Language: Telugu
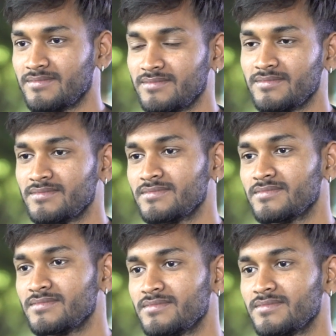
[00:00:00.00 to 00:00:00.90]
ఇప్పుడు
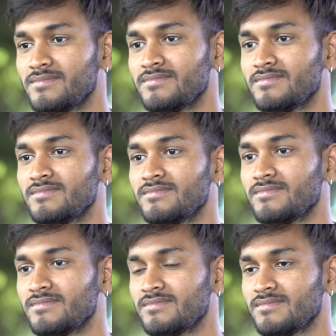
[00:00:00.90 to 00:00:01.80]
ఒకవేళ అల్లు అర్జున్
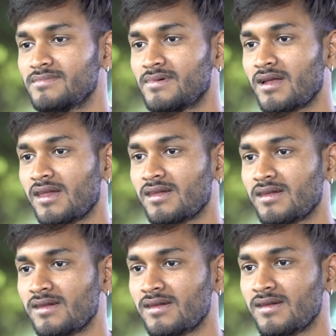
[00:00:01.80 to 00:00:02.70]
మల్టీ స్టారర్ చేస్తే
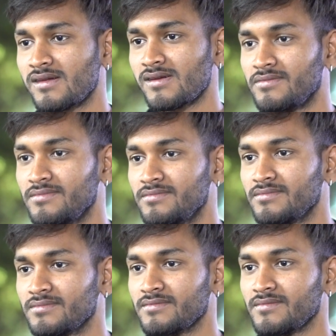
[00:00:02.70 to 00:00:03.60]
ఏ హీరోతో చేస్తే
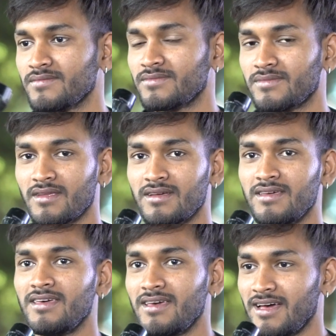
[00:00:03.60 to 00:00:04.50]
బాగుంటుంది
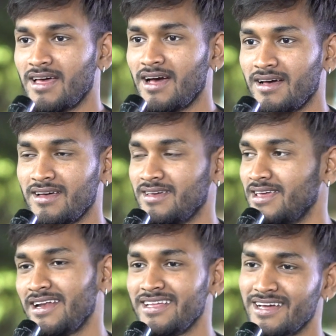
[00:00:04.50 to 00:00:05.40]

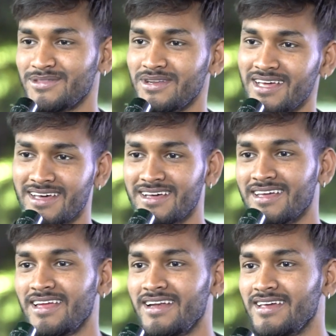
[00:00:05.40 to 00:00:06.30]
ఎన్టీఆర్తోనే ఆయన
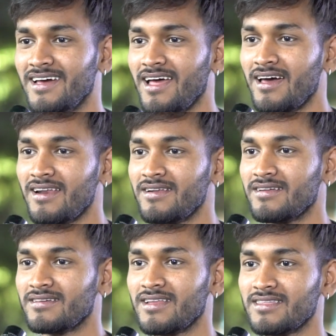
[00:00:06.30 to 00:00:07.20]
ఎన్టీఆర్ ఆర్
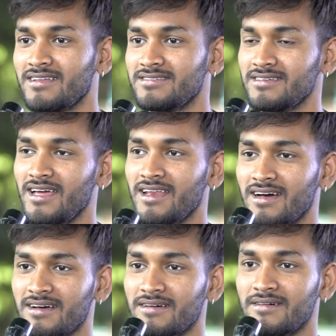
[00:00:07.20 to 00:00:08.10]
నాకు తెలిసి ఆయన
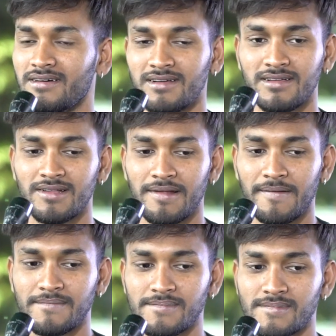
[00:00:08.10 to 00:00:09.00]

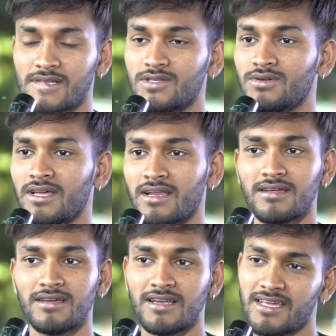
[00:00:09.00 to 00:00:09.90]
జూనియర్
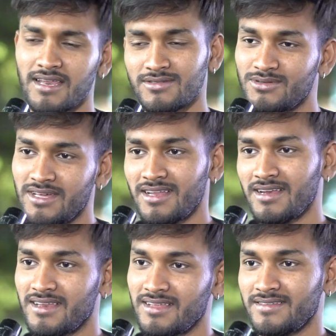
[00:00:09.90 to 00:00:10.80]
ఎన్టీఆర్ జూనియర్
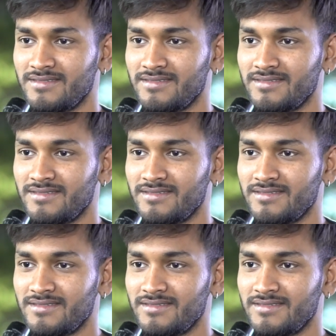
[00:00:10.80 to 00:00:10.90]
ఎన్టీఆర్